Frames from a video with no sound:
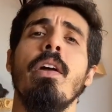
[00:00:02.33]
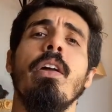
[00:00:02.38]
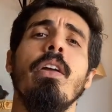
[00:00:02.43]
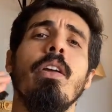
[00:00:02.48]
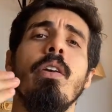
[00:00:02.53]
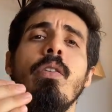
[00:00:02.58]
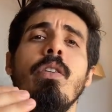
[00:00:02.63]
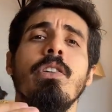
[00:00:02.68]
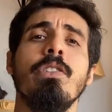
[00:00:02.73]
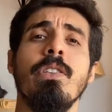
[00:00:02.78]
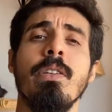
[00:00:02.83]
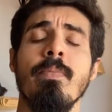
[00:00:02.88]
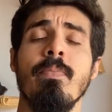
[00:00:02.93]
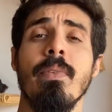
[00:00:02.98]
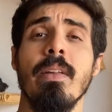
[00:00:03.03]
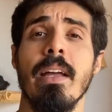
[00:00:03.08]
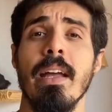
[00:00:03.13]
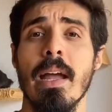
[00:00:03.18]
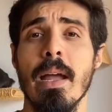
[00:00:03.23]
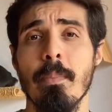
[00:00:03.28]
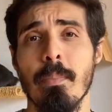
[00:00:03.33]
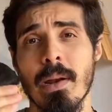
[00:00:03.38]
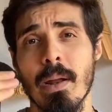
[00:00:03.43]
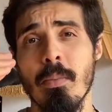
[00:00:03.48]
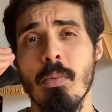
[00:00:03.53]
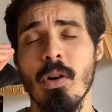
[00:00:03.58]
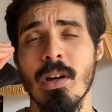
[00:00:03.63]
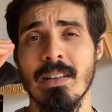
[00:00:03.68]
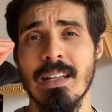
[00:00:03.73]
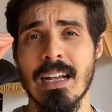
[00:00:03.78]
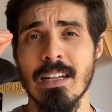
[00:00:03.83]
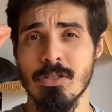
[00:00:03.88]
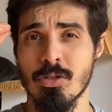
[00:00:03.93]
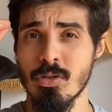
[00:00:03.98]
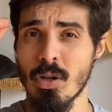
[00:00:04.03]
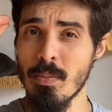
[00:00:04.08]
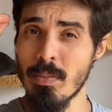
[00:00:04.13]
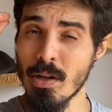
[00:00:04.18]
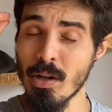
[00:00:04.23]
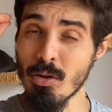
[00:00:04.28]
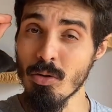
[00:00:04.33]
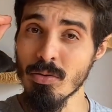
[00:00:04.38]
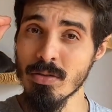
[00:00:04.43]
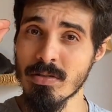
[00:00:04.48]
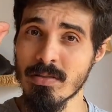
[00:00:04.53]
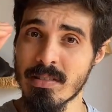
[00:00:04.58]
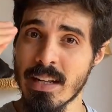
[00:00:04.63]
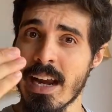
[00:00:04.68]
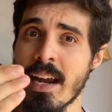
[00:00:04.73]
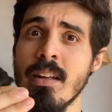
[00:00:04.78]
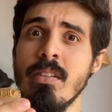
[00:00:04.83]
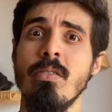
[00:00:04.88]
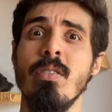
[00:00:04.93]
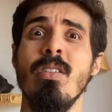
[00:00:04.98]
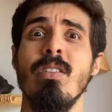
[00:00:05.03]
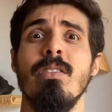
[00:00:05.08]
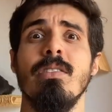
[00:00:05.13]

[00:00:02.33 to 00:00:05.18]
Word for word: e hoje é para abordar sobre o treino